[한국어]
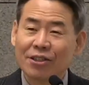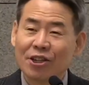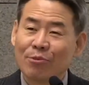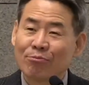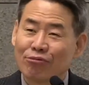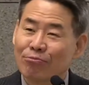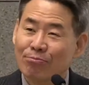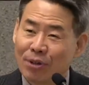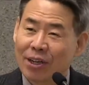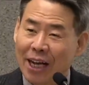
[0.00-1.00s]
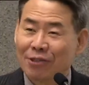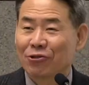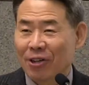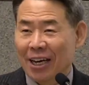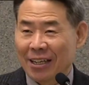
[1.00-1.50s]
분별할 줄
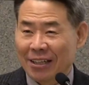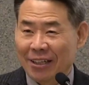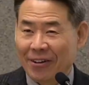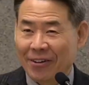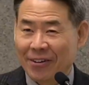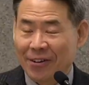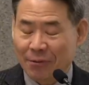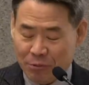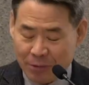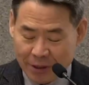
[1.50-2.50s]
알아야 돼요. 봅니 아,